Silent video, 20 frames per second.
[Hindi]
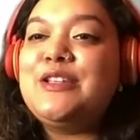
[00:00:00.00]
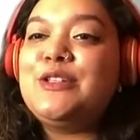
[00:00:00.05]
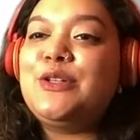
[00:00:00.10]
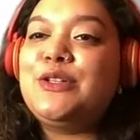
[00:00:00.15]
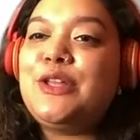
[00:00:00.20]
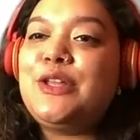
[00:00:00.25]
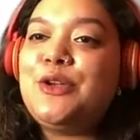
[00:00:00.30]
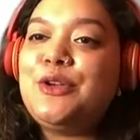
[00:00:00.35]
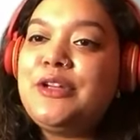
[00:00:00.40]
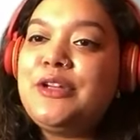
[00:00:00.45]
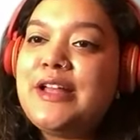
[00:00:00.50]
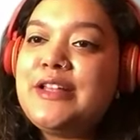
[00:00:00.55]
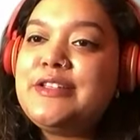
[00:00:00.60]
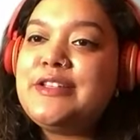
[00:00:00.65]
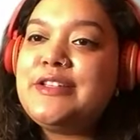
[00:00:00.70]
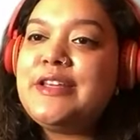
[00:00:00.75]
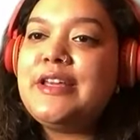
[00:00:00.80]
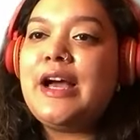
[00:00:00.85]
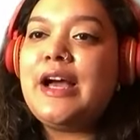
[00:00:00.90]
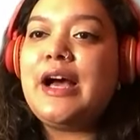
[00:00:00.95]
तो तरुणा
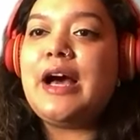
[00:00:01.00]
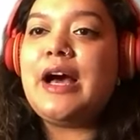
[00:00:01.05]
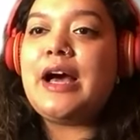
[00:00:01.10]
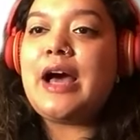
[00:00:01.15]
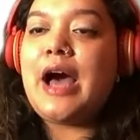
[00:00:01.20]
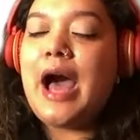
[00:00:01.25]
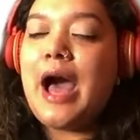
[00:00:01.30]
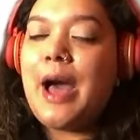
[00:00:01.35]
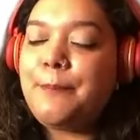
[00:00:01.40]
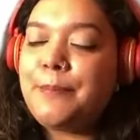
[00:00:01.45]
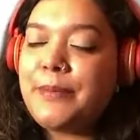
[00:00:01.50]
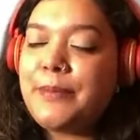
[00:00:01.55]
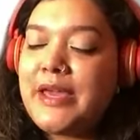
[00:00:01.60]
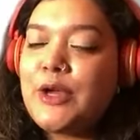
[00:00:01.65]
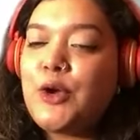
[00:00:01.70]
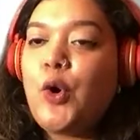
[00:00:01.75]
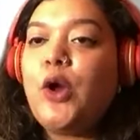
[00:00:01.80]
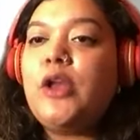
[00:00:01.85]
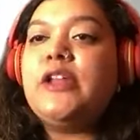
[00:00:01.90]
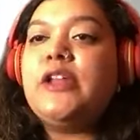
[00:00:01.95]
जी आपके
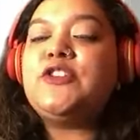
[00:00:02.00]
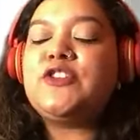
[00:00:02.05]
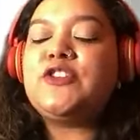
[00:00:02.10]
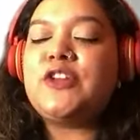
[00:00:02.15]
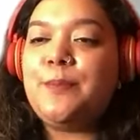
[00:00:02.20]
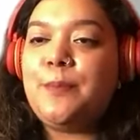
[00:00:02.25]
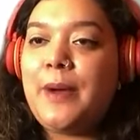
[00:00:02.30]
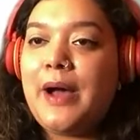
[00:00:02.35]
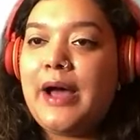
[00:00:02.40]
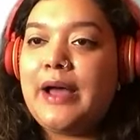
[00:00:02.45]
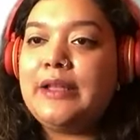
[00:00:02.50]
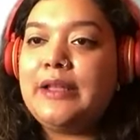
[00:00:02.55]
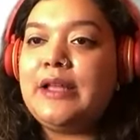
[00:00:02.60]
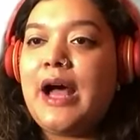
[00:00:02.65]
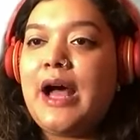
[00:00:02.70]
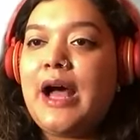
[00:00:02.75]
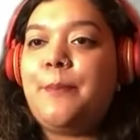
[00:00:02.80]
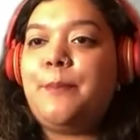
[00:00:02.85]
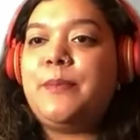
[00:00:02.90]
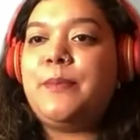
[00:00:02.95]
कॉलेज के बाद
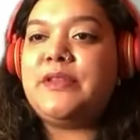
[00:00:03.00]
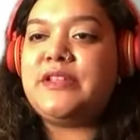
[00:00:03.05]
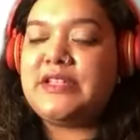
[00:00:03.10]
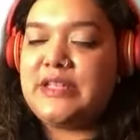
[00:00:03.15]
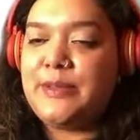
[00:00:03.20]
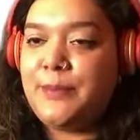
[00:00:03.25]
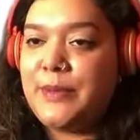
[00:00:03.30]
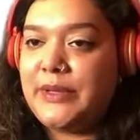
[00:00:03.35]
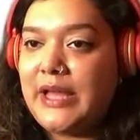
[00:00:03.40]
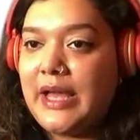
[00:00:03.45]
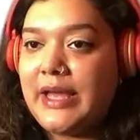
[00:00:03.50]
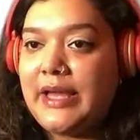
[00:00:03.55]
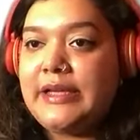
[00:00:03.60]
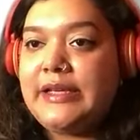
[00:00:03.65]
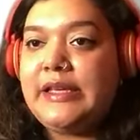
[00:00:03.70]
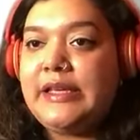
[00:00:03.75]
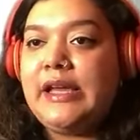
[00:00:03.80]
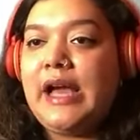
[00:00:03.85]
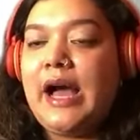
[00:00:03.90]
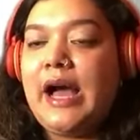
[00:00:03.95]
आपने जैसे बताया
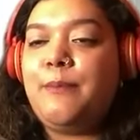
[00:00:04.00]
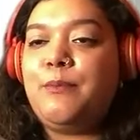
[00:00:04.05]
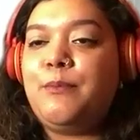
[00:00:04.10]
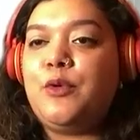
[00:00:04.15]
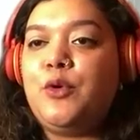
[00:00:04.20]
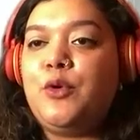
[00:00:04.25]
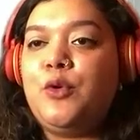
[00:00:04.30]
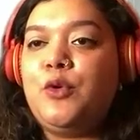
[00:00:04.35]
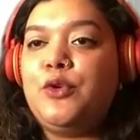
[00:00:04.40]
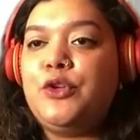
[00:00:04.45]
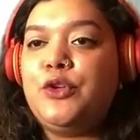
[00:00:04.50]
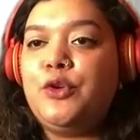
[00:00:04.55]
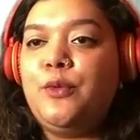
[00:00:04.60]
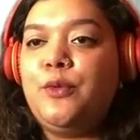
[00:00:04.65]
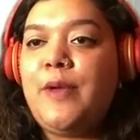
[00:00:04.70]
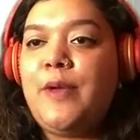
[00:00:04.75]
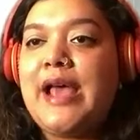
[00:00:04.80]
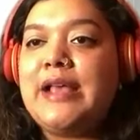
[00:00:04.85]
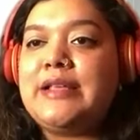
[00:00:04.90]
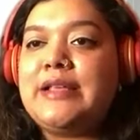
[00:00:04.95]
कि आपको यू नो
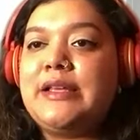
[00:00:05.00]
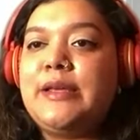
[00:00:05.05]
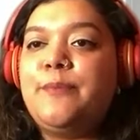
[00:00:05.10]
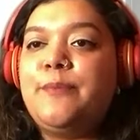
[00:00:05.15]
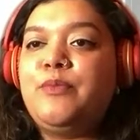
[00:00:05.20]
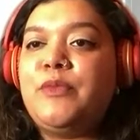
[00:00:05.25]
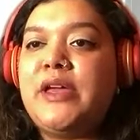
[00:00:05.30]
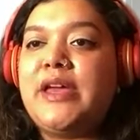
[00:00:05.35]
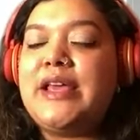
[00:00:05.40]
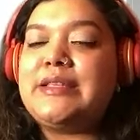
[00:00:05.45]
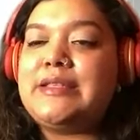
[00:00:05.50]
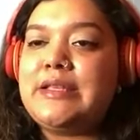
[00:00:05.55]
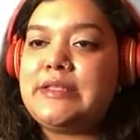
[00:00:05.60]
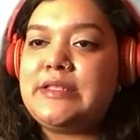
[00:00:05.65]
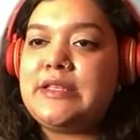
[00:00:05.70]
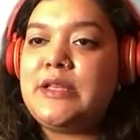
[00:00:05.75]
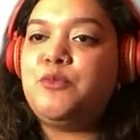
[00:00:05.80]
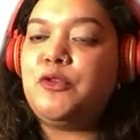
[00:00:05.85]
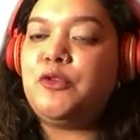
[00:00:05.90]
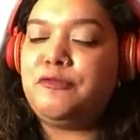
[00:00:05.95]
एज ए
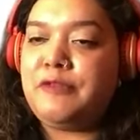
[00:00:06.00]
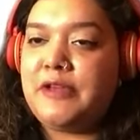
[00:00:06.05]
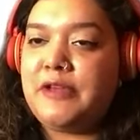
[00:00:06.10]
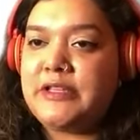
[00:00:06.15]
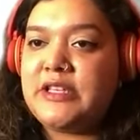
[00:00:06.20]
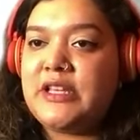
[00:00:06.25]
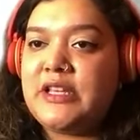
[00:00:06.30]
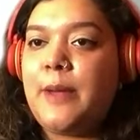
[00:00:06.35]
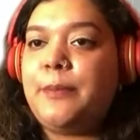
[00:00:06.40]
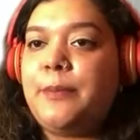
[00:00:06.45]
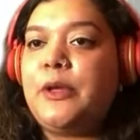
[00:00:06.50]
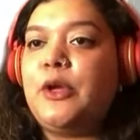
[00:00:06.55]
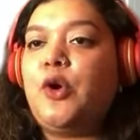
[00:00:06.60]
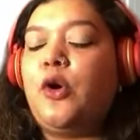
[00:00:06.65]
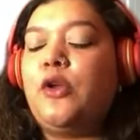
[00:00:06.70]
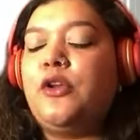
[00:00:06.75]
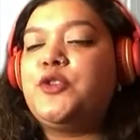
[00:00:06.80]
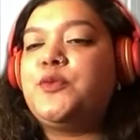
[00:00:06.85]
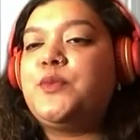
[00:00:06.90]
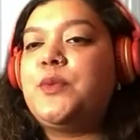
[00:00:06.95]
असिस्टेंट प्रोफेसर आपके
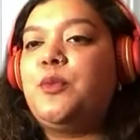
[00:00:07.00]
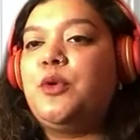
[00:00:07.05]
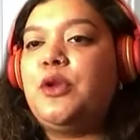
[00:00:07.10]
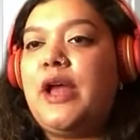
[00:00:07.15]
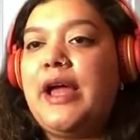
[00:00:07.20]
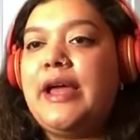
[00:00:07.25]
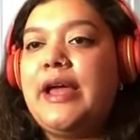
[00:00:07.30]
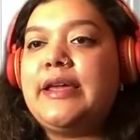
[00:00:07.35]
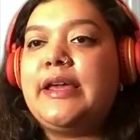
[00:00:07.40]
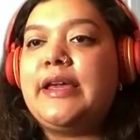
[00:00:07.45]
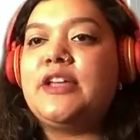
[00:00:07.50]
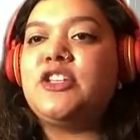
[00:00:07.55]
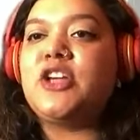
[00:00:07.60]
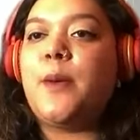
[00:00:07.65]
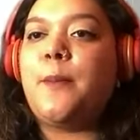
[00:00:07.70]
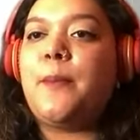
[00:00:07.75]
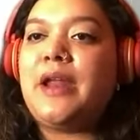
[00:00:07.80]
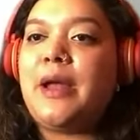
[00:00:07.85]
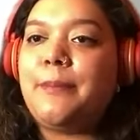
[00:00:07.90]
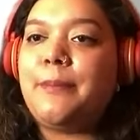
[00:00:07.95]
कॉलेज में बुलाया गया
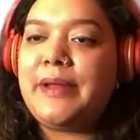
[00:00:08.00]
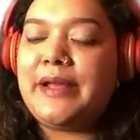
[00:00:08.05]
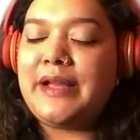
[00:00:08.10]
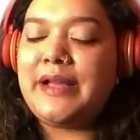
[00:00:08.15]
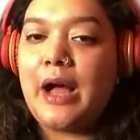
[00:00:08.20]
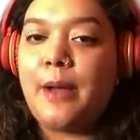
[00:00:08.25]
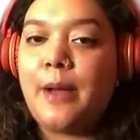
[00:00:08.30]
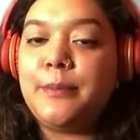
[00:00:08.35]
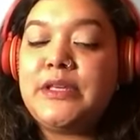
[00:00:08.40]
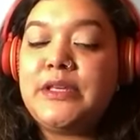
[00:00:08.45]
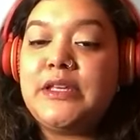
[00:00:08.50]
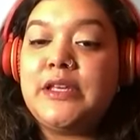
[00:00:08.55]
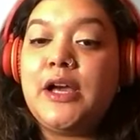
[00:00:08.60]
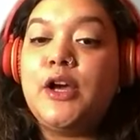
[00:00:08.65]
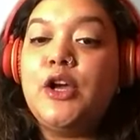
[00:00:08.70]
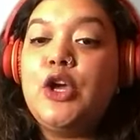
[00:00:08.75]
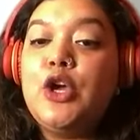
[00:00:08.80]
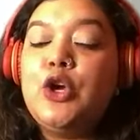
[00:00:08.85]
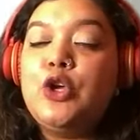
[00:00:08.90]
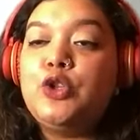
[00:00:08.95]
जहाँ पर आपने काम किया
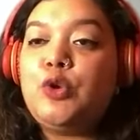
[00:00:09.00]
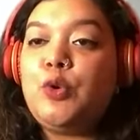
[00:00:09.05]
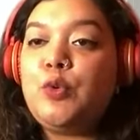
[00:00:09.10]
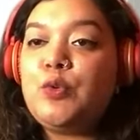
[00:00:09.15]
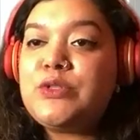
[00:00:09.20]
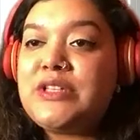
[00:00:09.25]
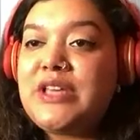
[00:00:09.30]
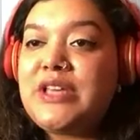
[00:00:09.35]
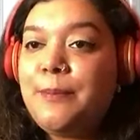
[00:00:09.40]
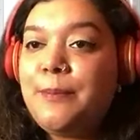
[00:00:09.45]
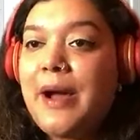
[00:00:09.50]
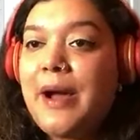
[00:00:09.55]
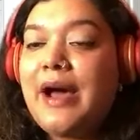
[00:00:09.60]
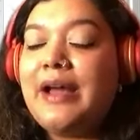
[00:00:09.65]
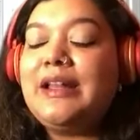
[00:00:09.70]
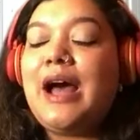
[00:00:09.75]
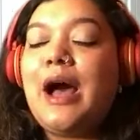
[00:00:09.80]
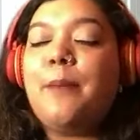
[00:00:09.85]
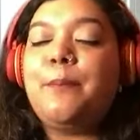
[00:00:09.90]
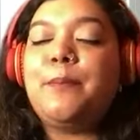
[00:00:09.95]
हम्म। तो उसके
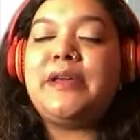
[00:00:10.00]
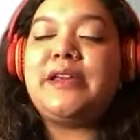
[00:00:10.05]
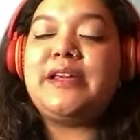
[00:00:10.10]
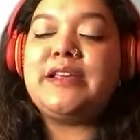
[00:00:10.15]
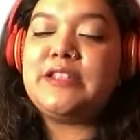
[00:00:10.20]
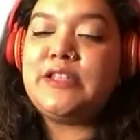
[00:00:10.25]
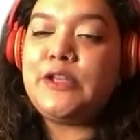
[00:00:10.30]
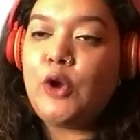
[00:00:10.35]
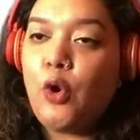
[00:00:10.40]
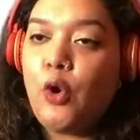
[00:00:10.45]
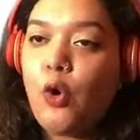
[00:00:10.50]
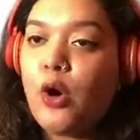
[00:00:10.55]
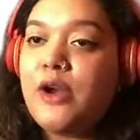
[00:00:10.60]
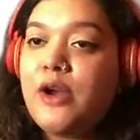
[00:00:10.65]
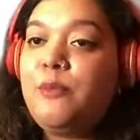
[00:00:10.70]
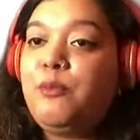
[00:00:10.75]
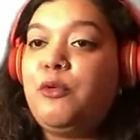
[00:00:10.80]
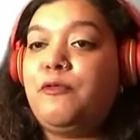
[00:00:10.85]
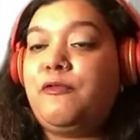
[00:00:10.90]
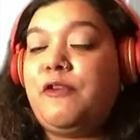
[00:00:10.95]
बाद आपने किसी और
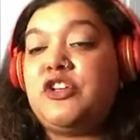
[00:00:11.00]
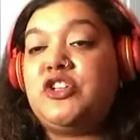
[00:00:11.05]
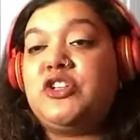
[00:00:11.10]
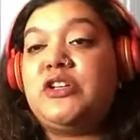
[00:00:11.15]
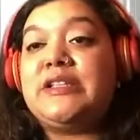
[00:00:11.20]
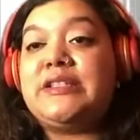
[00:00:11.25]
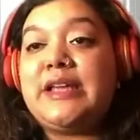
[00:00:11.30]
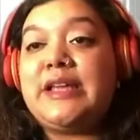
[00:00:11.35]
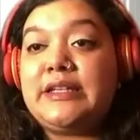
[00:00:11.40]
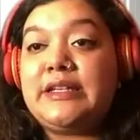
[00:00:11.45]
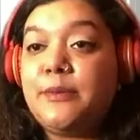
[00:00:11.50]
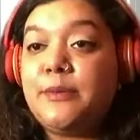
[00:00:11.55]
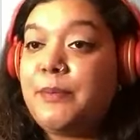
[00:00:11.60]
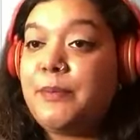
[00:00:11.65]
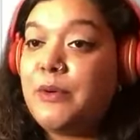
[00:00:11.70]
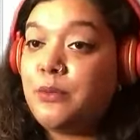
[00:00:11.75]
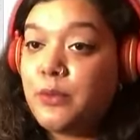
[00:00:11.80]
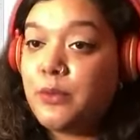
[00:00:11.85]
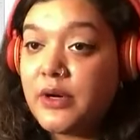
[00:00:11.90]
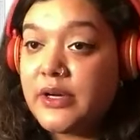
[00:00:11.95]
प्रोफेशनल सेटअप
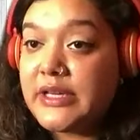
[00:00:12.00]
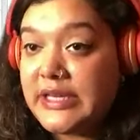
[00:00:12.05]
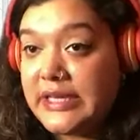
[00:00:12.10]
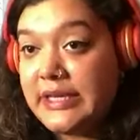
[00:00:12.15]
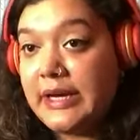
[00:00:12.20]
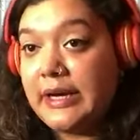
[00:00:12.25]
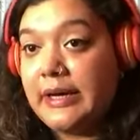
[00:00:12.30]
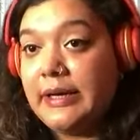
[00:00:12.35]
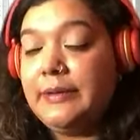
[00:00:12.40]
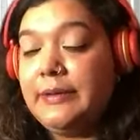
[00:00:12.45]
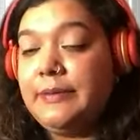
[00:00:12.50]
पे वर्क किया